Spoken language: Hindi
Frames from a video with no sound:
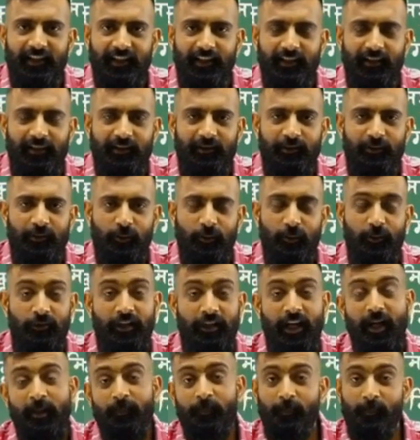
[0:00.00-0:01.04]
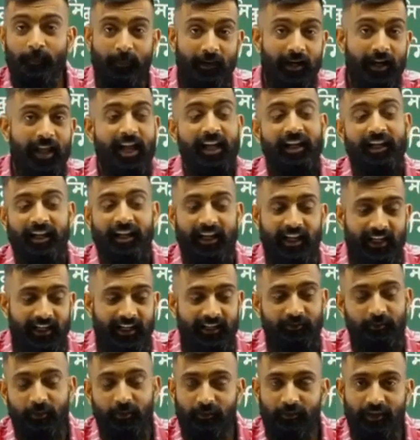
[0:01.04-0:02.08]
तो उनका एक बड़ा कारण
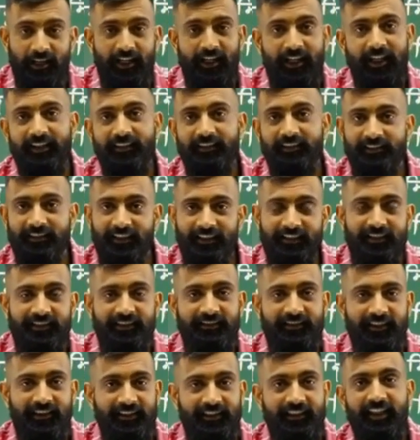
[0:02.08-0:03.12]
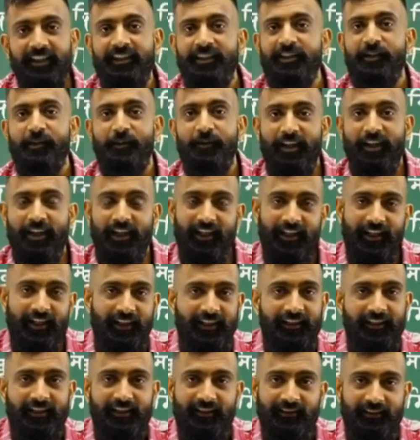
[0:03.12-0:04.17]
विवेकानंद जैसे सन्यासी हुए हैं
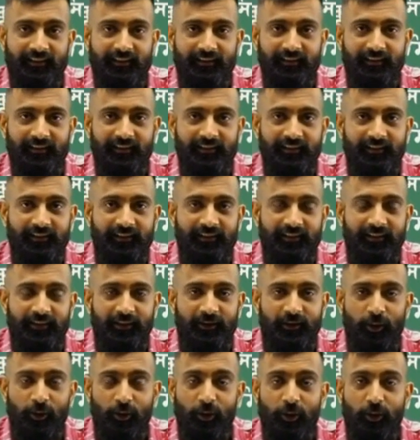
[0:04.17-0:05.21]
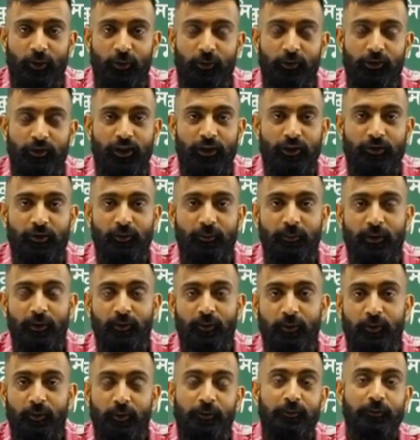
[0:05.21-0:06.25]
जिन्होंने उन देशों में
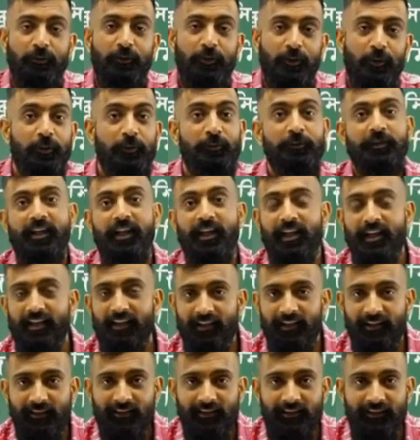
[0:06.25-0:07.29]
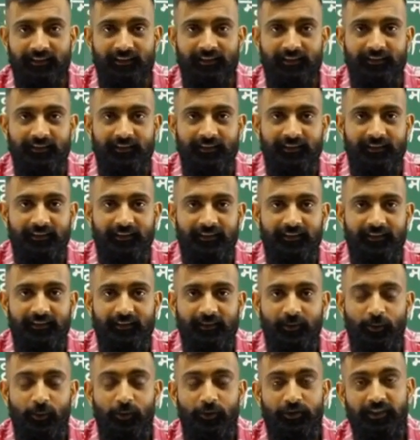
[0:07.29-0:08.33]
घूम घूम कर
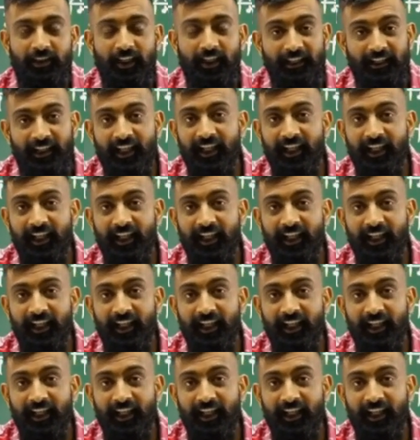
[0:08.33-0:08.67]
उस सन्यास की